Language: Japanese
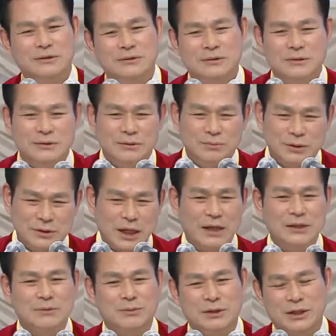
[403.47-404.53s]
賛美の上
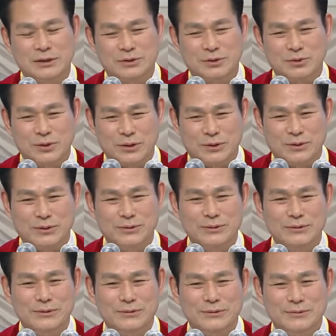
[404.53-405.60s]
手な子になるか
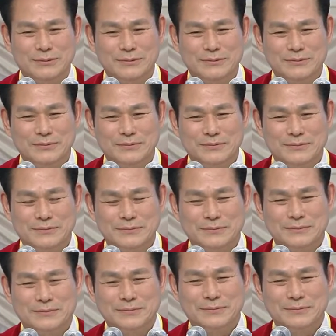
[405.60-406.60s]
もしれないでしょう。